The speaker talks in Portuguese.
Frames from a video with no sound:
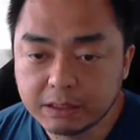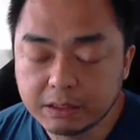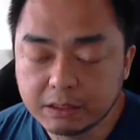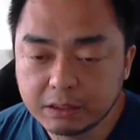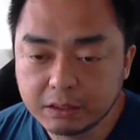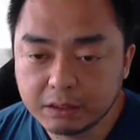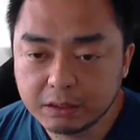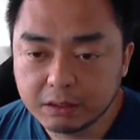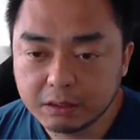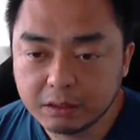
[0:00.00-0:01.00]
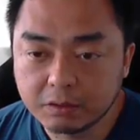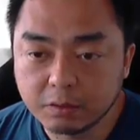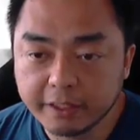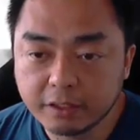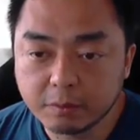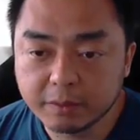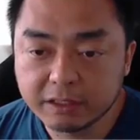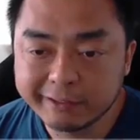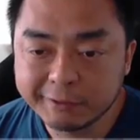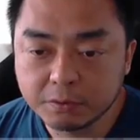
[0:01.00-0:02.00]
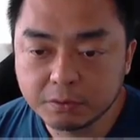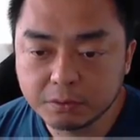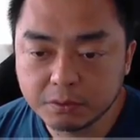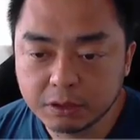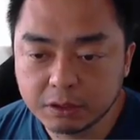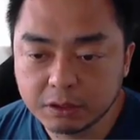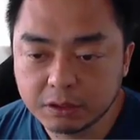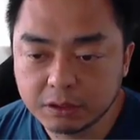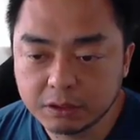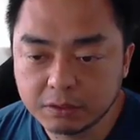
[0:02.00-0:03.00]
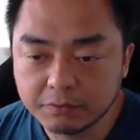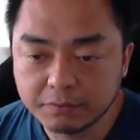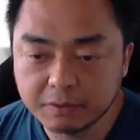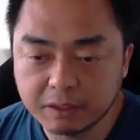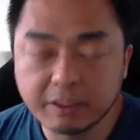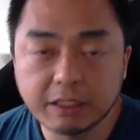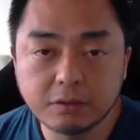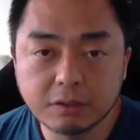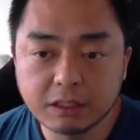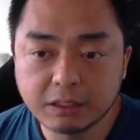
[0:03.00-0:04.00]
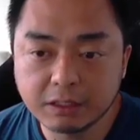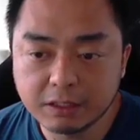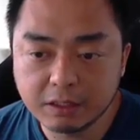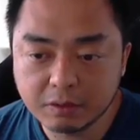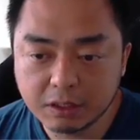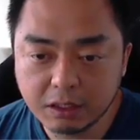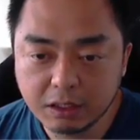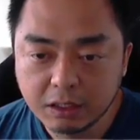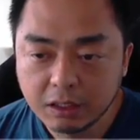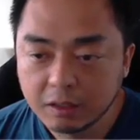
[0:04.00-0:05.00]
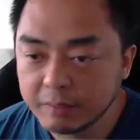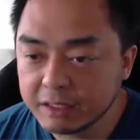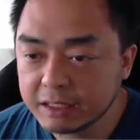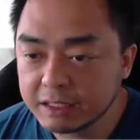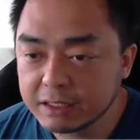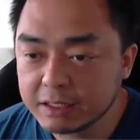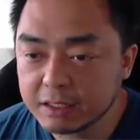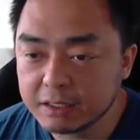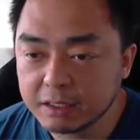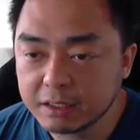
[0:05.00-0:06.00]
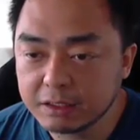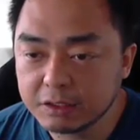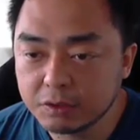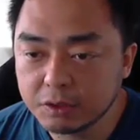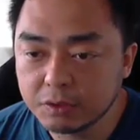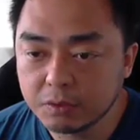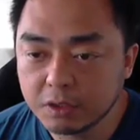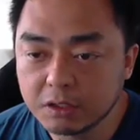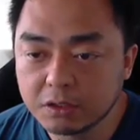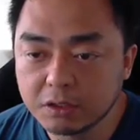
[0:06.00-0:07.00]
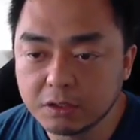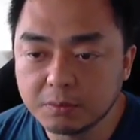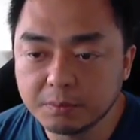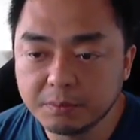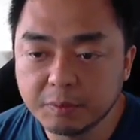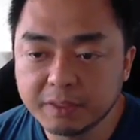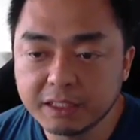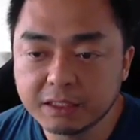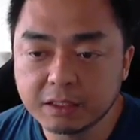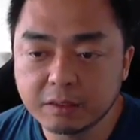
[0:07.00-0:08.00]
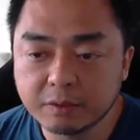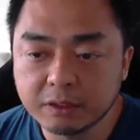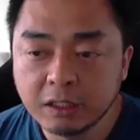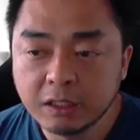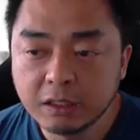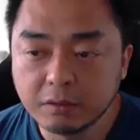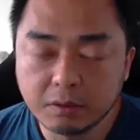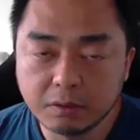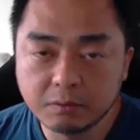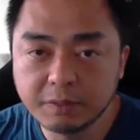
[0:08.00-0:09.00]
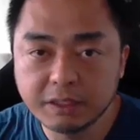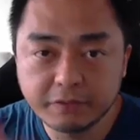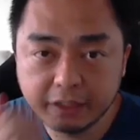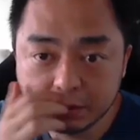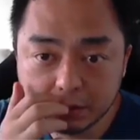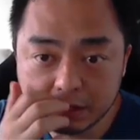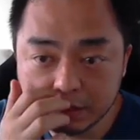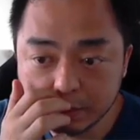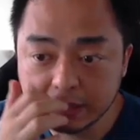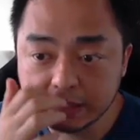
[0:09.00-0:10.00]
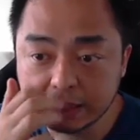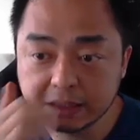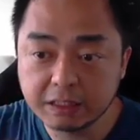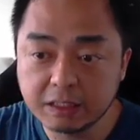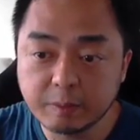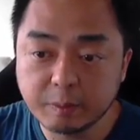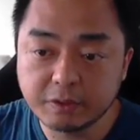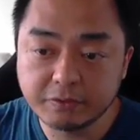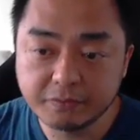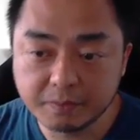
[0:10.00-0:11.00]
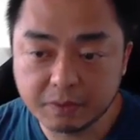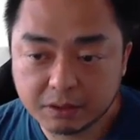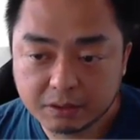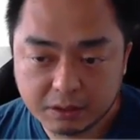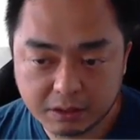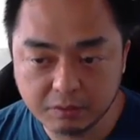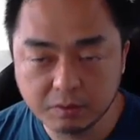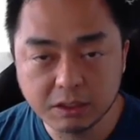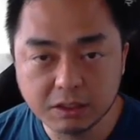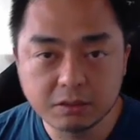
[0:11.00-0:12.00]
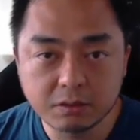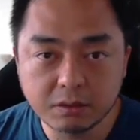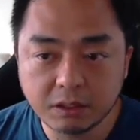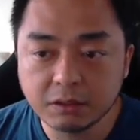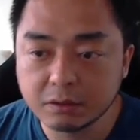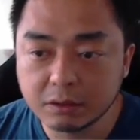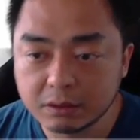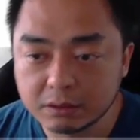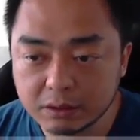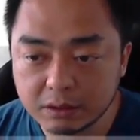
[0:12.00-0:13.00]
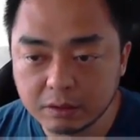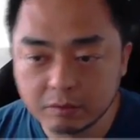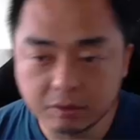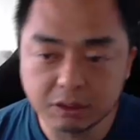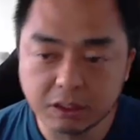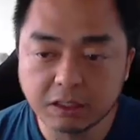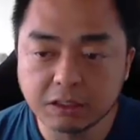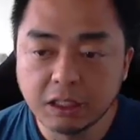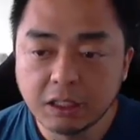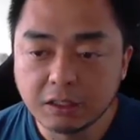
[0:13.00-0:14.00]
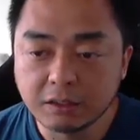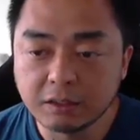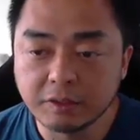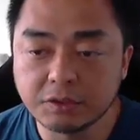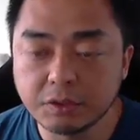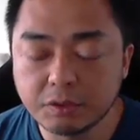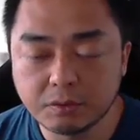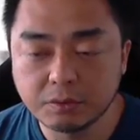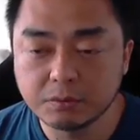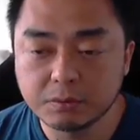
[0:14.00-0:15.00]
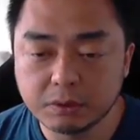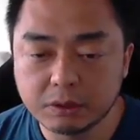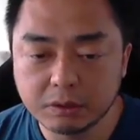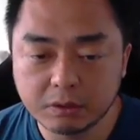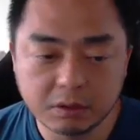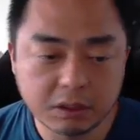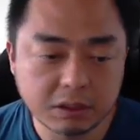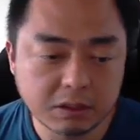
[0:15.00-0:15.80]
e, e, tudo bem que eu estou mandando é, trabalhadores artesãos aqui, mas nessas cerca de 18 horas, ó, deu mil madeiras de cada uma. Eu, eu me livrei de todas as madeiras que tinha aqui para poder é, ter um registro, né, da, da, da, quantidade. Então, em 18 eh,